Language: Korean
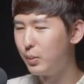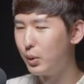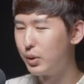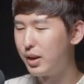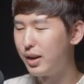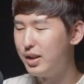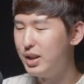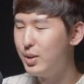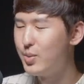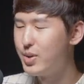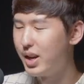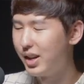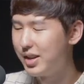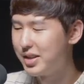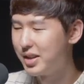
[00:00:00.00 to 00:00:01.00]
뭐 제가
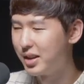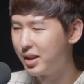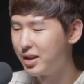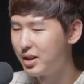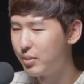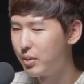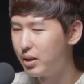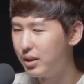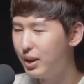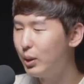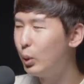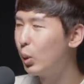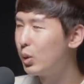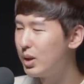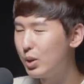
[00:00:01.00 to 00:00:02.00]
이름을 얘기하지 않겠지만 네.
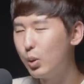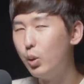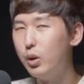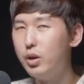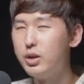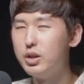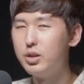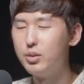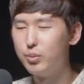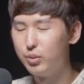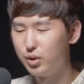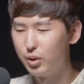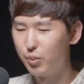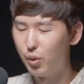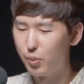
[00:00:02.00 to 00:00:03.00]
틱톡 찍고 이러신
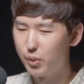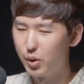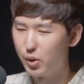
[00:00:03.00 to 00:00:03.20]
네, 네, 네.